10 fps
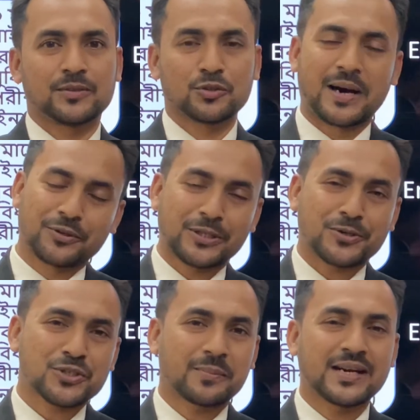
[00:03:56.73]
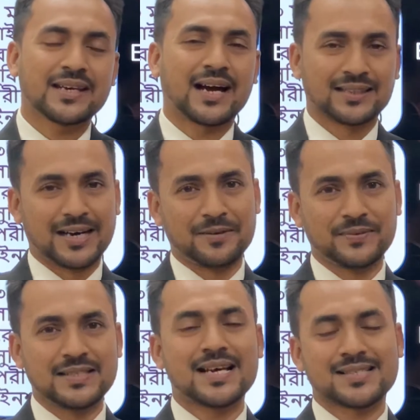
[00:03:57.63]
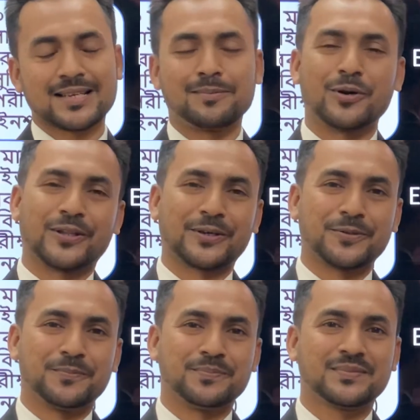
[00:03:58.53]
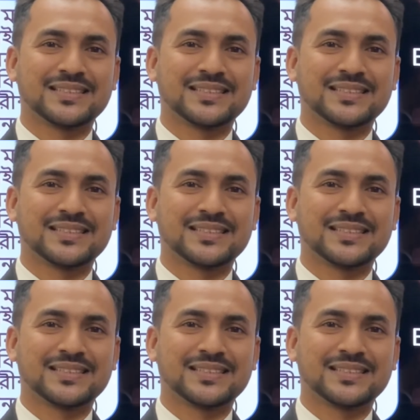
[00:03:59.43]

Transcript: তো ভালো থাকো সবাই আল্লাহ হাফেজ আসসালামু আলাইকুম